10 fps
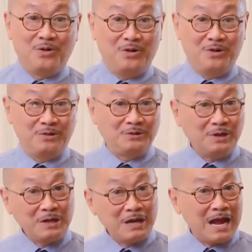ờ,
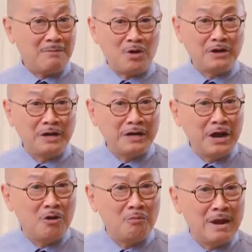tất cả mọi người
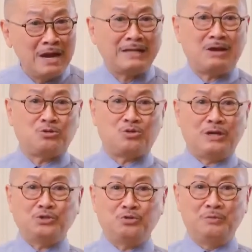đều mê tảo
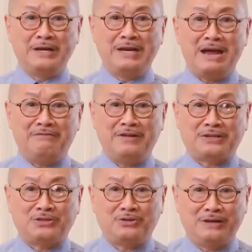xoắn subi đại
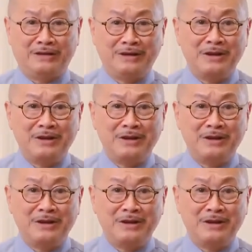việt rồi